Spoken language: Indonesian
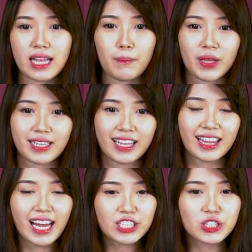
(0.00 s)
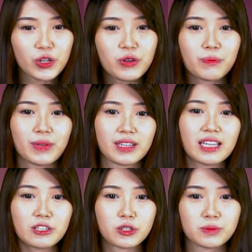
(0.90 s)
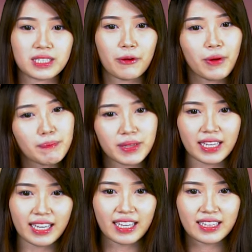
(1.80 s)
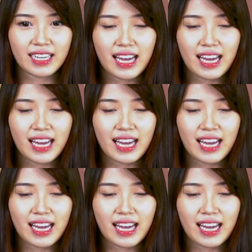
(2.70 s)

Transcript: dapatkan langsung Mythic Doomsday Weapon tiket.